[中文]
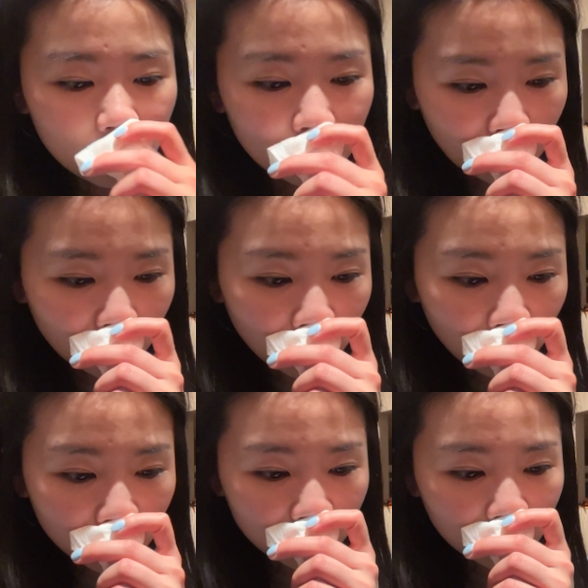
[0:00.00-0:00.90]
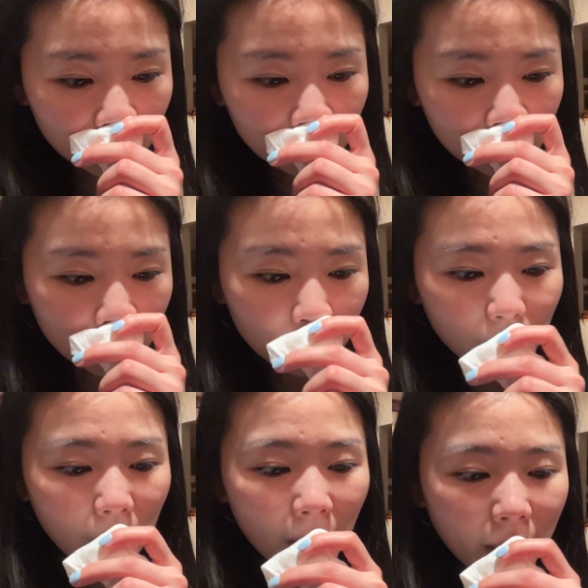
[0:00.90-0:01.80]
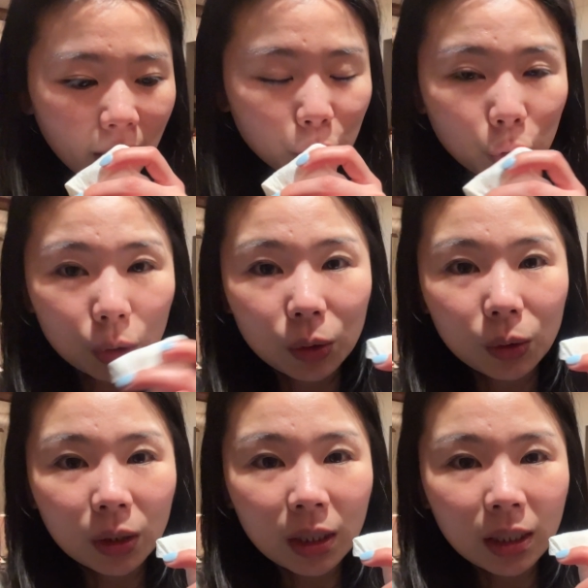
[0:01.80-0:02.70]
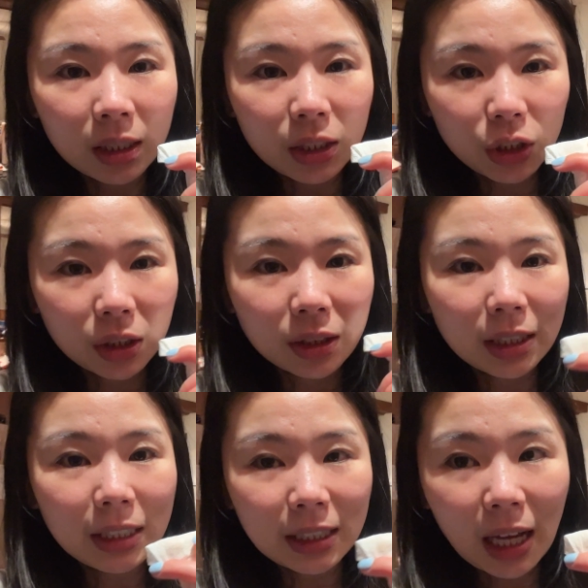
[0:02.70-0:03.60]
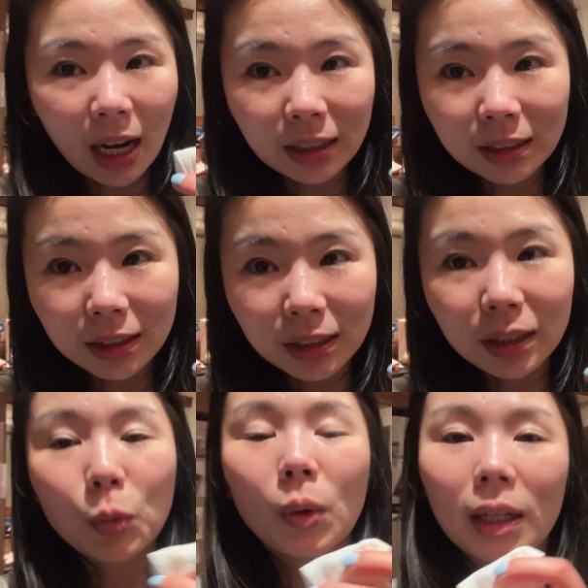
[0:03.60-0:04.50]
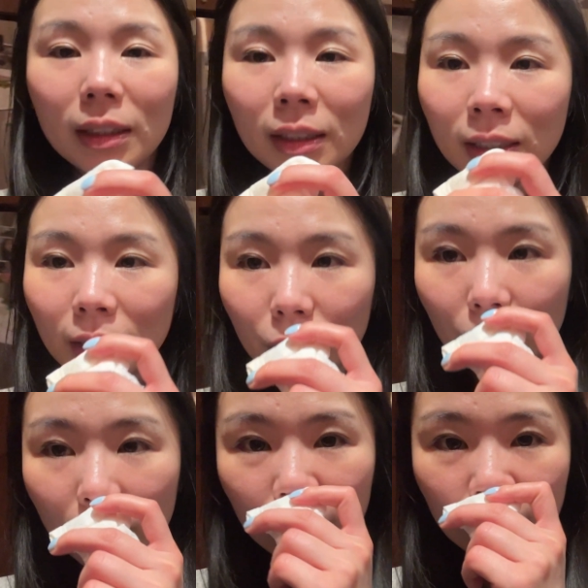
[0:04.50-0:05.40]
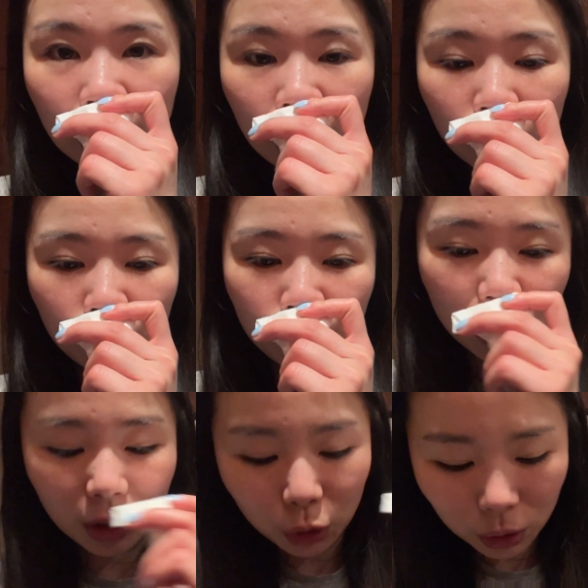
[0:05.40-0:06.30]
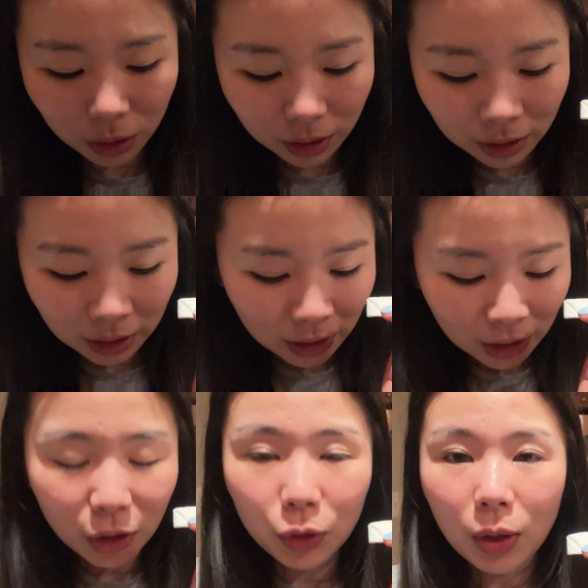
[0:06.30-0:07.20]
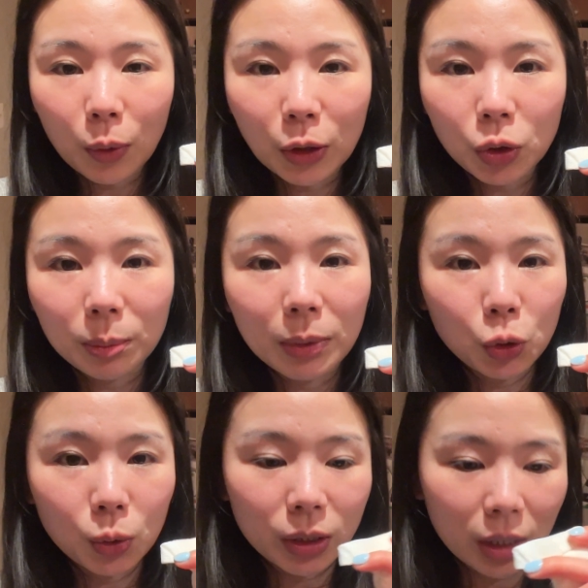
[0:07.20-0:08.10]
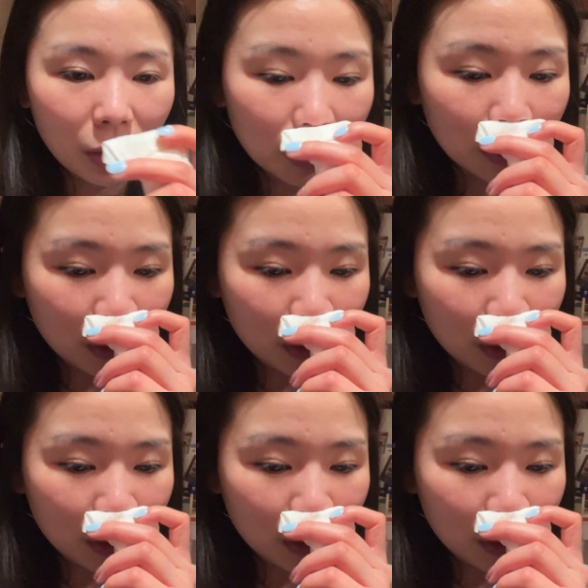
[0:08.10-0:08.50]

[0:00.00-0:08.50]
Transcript: 然后呢，我还要去圣地亚哥玩，就现在都不能去了，都要完全被取消了。